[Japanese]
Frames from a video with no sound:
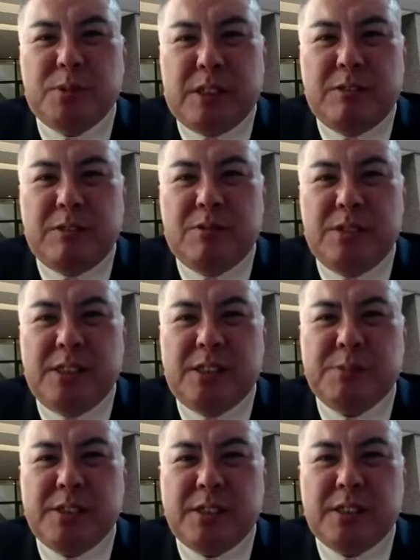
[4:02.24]
の、い
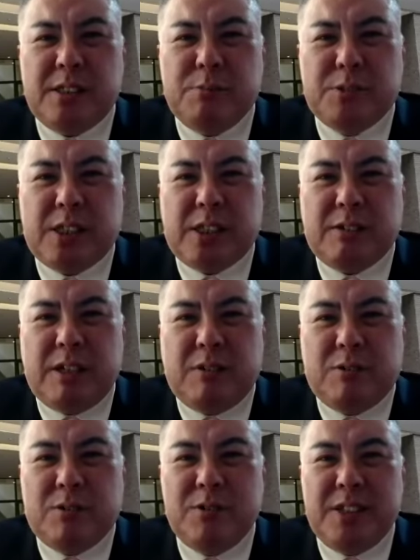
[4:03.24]
つまでたっても貴乃花
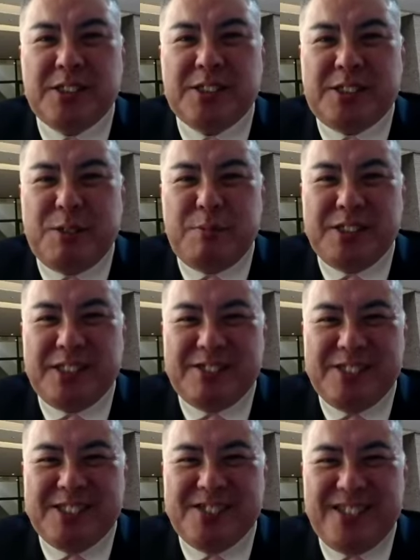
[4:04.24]
の婚約者ってイメージがあ
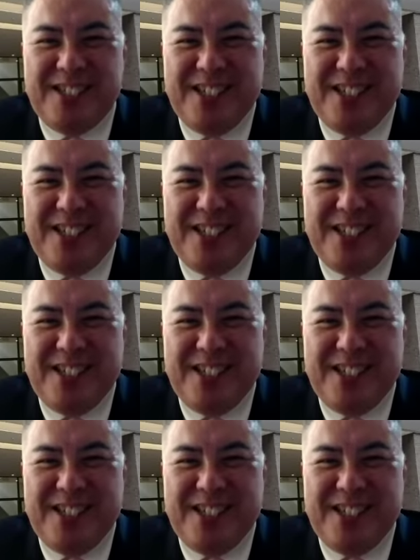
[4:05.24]
るんですよね。